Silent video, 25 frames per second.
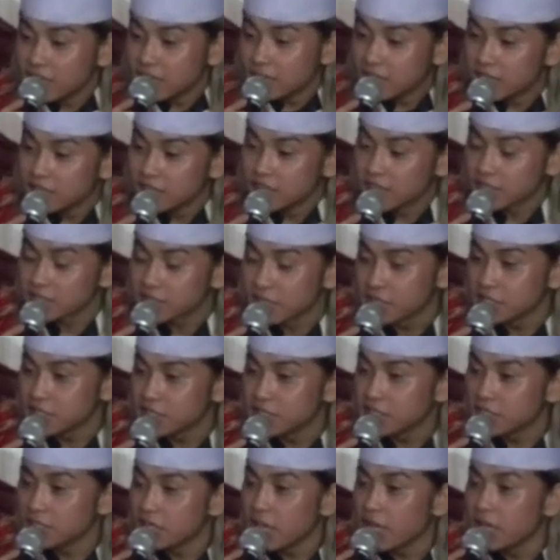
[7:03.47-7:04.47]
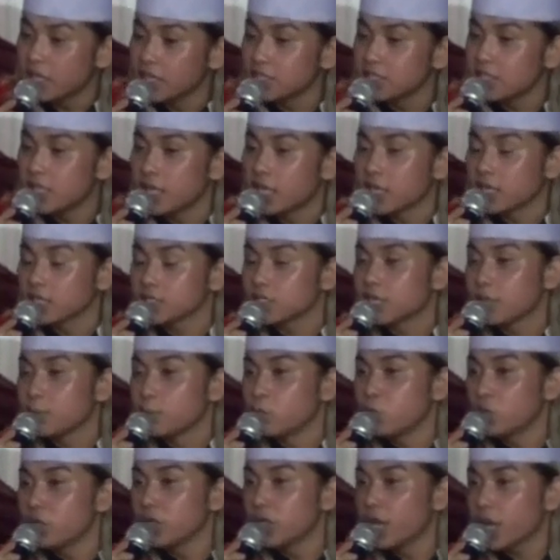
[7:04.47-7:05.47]
yang saya cintai dan yang saya
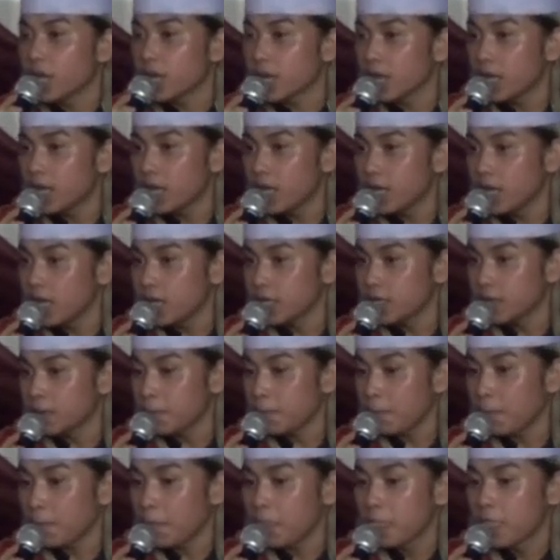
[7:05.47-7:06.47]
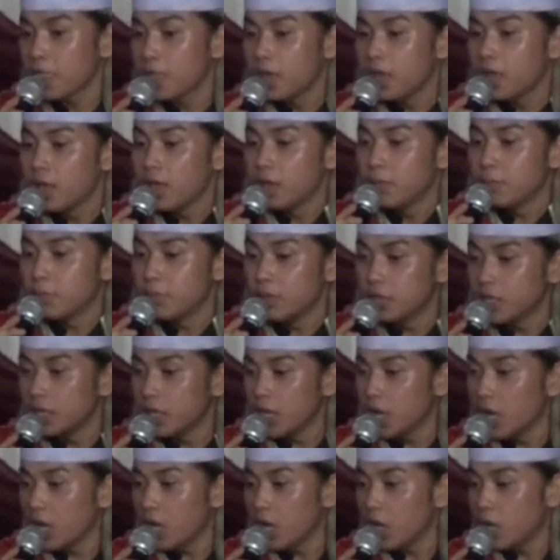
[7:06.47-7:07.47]
muliakan
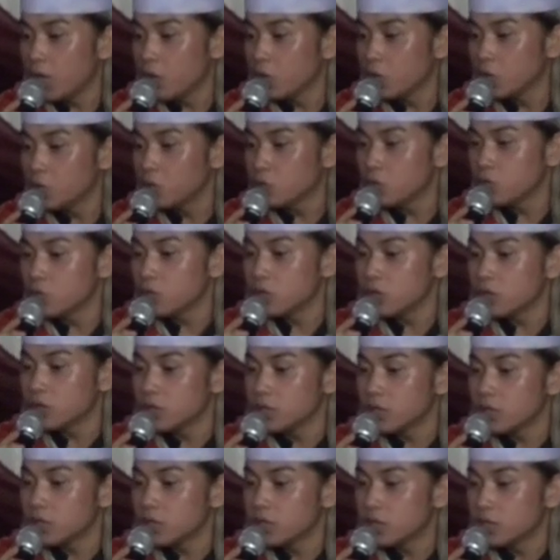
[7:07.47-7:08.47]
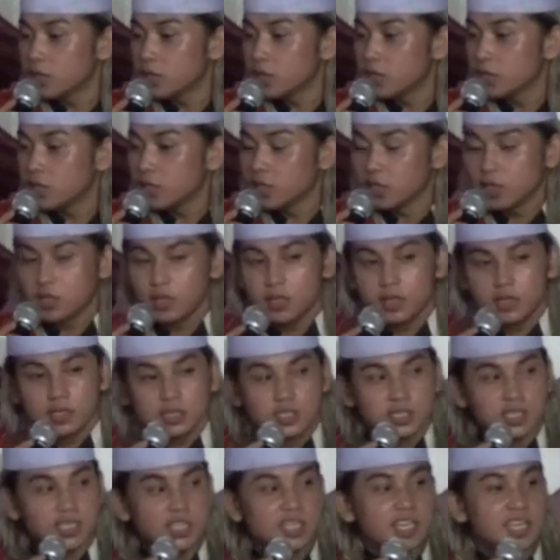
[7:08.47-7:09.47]
beliau
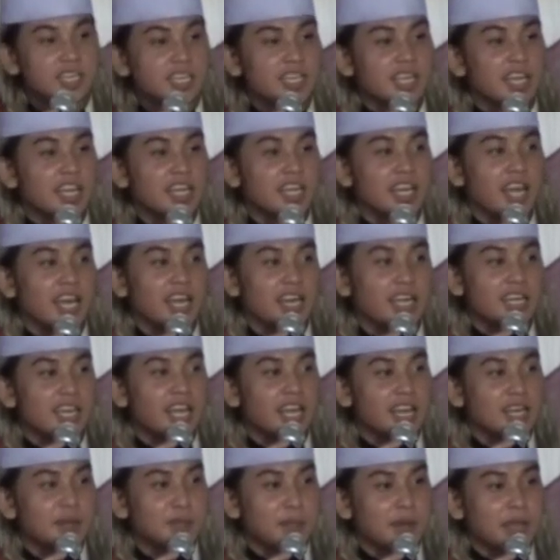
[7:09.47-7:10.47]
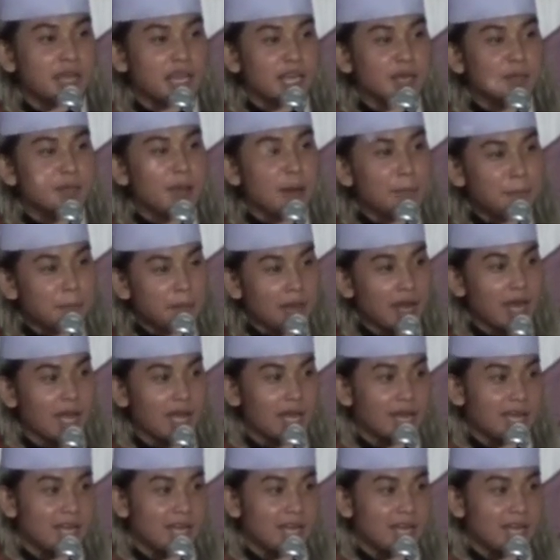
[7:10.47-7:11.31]
Sidin nih kada hendak dipanggil bapak